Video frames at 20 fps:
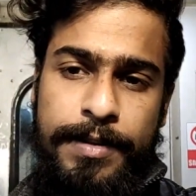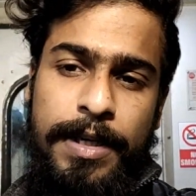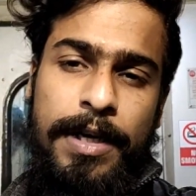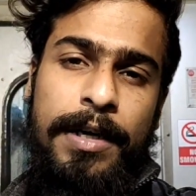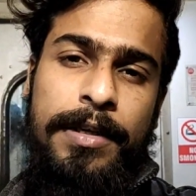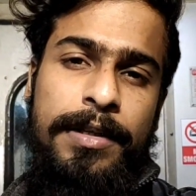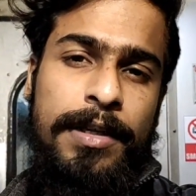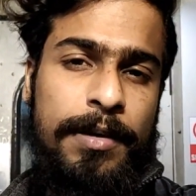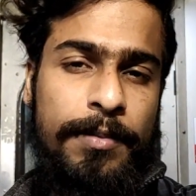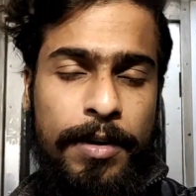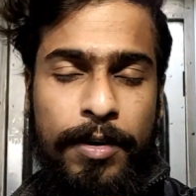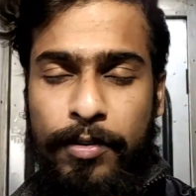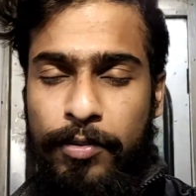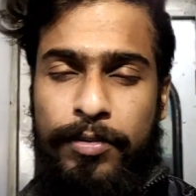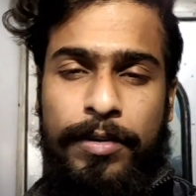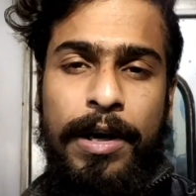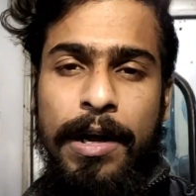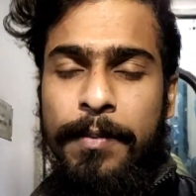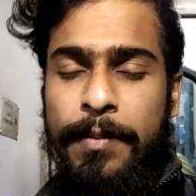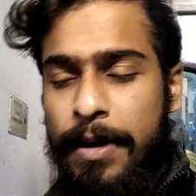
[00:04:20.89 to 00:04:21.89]
যেখান দিয়ে আমরা
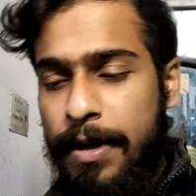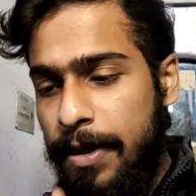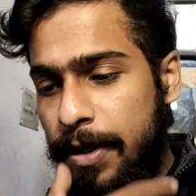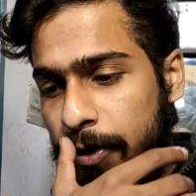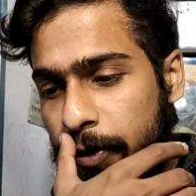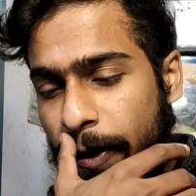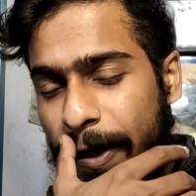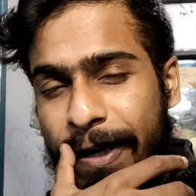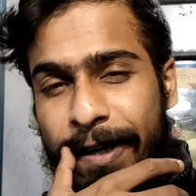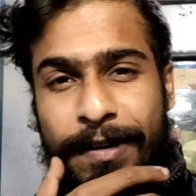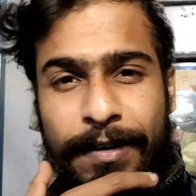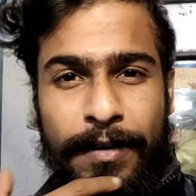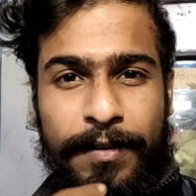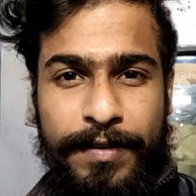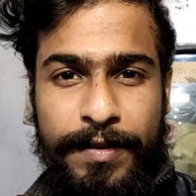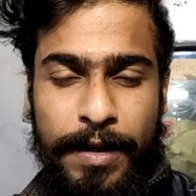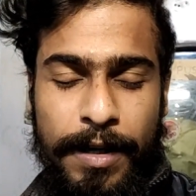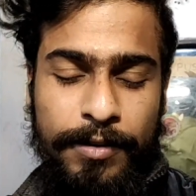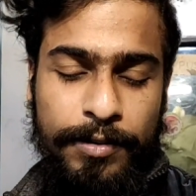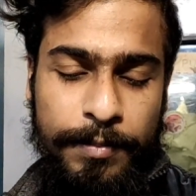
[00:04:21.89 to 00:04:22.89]
উঠলাম আর তো
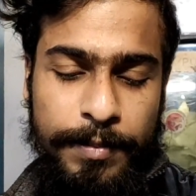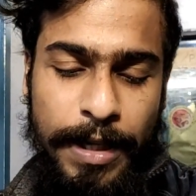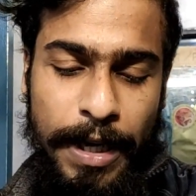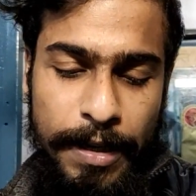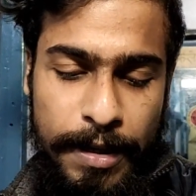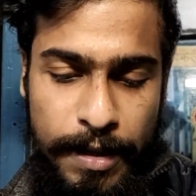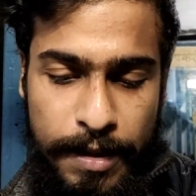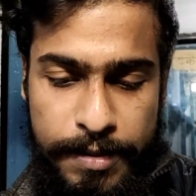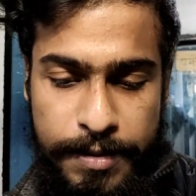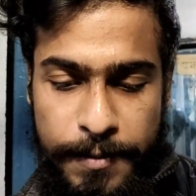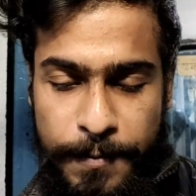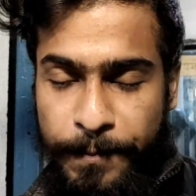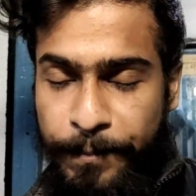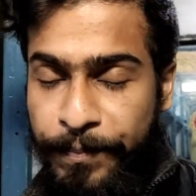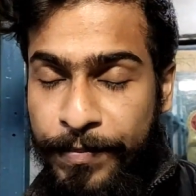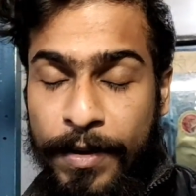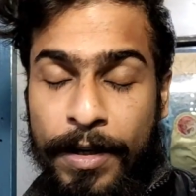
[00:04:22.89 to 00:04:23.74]
এন্ট্রেন্সের একদম দাঁড়িয়ে আছি